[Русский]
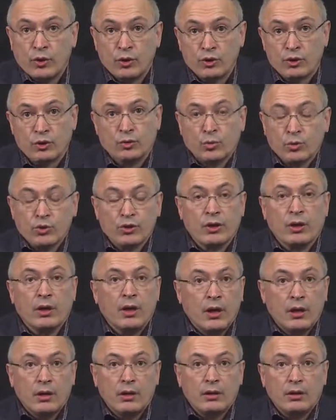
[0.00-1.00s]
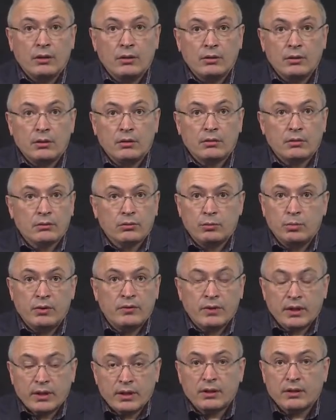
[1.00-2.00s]
но их же тоже
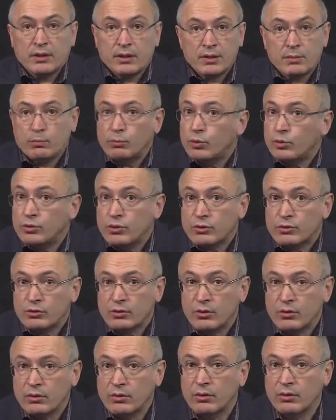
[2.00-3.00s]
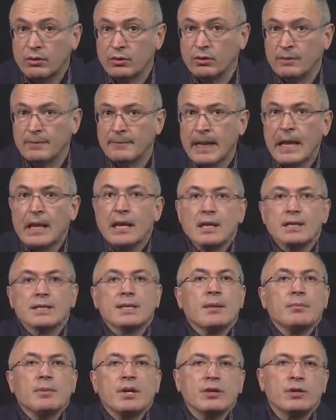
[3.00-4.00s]
убивать не будешь.
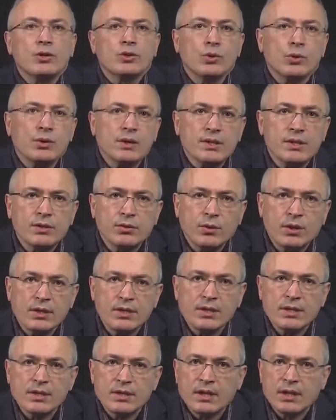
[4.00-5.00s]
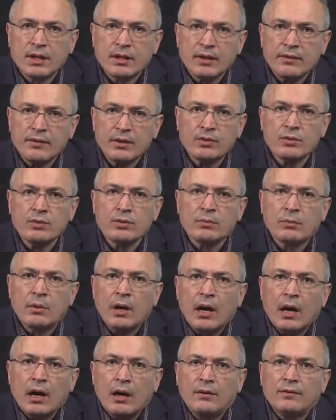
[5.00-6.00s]
Самая тяжелая ситуация с коронавирусом
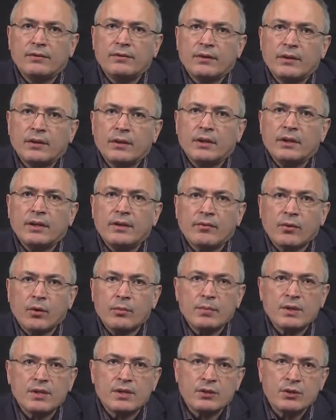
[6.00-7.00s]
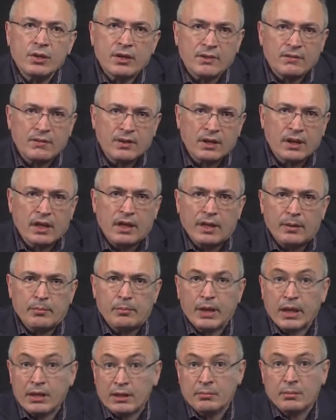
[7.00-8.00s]
в Европе сейчас в Италии.
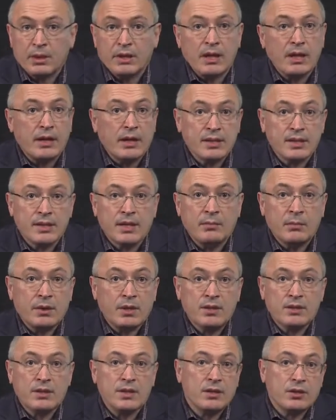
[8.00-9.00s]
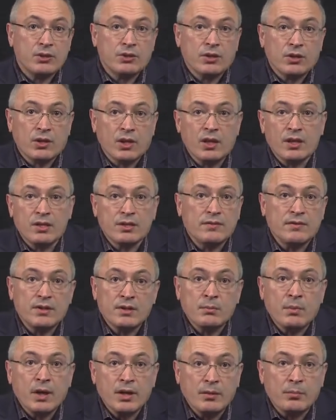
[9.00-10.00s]
При этом итальянская медицина считается
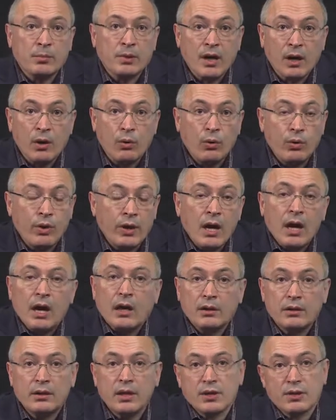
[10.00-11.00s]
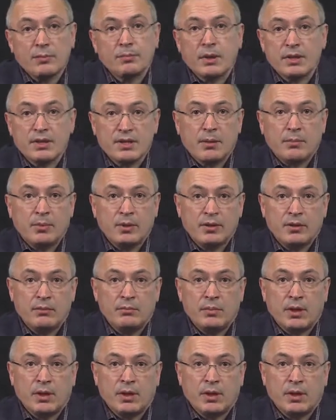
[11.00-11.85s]
весьма неплохой даже по западным